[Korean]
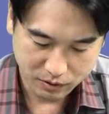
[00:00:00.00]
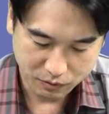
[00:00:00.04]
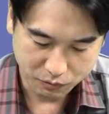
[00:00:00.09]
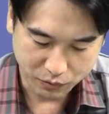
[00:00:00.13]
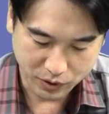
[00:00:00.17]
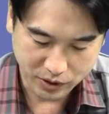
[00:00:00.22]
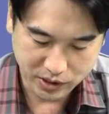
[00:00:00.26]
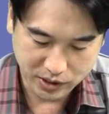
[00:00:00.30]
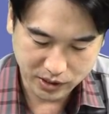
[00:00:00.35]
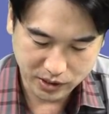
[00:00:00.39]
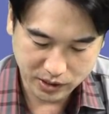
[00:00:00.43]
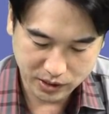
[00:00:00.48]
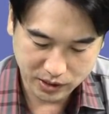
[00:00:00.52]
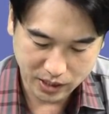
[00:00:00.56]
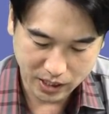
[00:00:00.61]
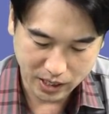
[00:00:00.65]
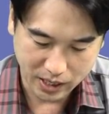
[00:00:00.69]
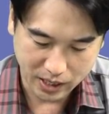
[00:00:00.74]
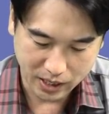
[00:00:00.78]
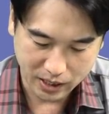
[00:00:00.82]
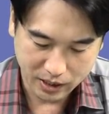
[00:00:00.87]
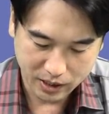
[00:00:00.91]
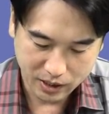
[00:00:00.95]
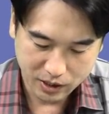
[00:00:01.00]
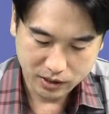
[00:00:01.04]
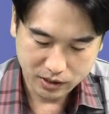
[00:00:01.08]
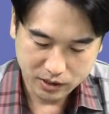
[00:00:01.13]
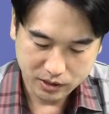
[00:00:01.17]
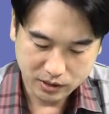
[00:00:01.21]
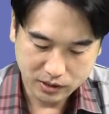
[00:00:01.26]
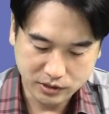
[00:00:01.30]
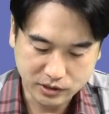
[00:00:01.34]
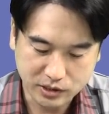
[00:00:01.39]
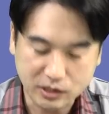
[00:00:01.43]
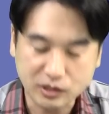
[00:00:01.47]
웨딩인데
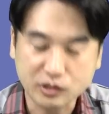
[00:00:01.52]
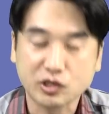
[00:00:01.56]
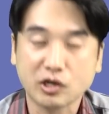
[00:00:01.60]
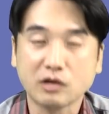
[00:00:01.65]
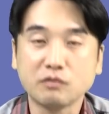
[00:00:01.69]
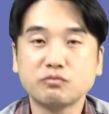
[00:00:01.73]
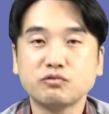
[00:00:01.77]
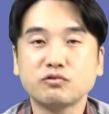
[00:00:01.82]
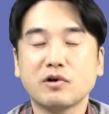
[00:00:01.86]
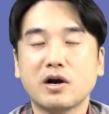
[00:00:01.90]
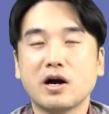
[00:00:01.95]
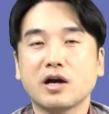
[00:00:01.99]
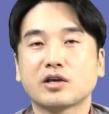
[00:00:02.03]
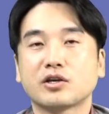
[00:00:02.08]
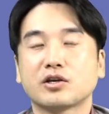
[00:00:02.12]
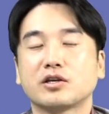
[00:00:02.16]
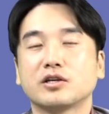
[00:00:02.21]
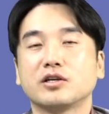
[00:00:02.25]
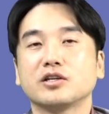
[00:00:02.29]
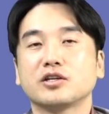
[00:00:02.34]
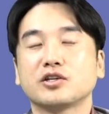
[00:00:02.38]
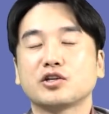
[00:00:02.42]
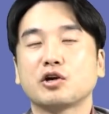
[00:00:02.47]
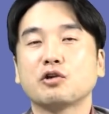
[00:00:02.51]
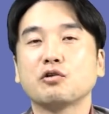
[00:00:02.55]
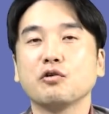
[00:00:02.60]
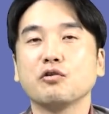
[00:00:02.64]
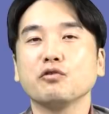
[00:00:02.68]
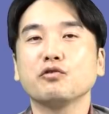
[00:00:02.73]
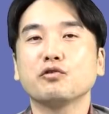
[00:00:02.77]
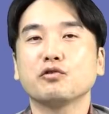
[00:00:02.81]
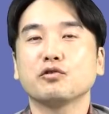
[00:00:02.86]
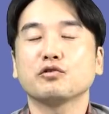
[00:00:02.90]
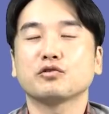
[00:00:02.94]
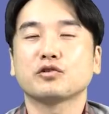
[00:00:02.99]
이제는 정부가
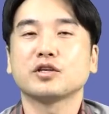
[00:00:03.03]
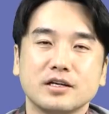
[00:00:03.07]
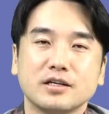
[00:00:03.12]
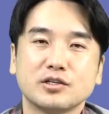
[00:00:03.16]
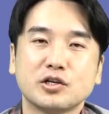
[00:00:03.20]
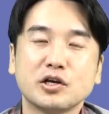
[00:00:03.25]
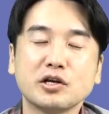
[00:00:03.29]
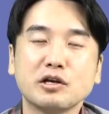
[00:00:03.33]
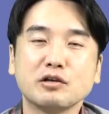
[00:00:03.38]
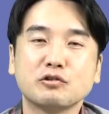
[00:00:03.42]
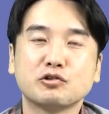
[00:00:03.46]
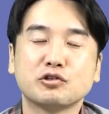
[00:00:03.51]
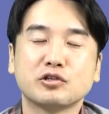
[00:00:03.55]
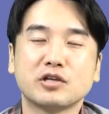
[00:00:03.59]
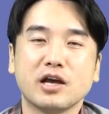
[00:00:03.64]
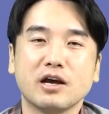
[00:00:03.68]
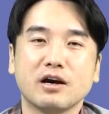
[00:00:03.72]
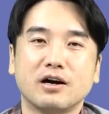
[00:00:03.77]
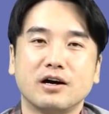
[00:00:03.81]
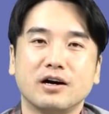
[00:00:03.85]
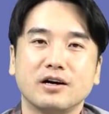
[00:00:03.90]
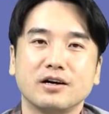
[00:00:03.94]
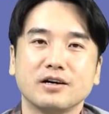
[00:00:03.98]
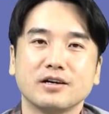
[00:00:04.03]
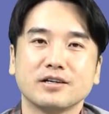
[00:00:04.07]
결혼도 정해주세요.